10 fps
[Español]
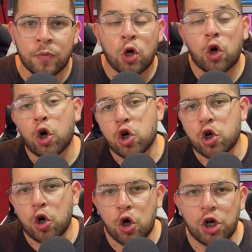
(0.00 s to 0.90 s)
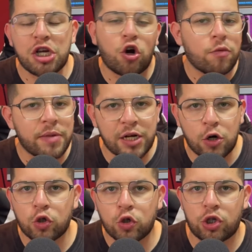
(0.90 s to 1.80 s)
con Rolón y con
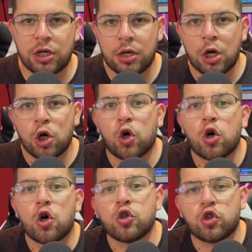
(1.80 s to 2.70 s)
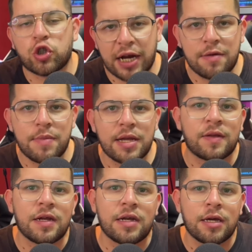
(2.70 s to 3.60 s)
Menossi con González
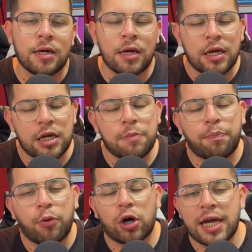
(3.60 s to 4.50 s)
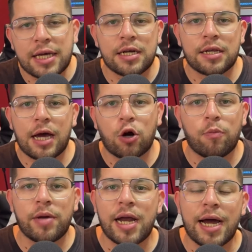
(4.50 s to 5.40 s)
Metili y por la izquierda con
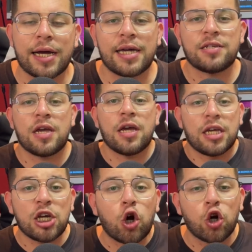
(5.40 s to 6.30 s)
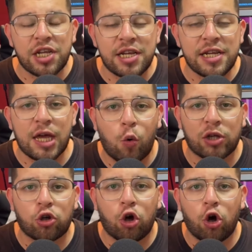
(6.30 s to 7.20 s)
Velázquez y con línea de
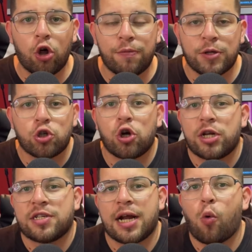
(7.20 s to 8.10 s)
cuatro defensores. Era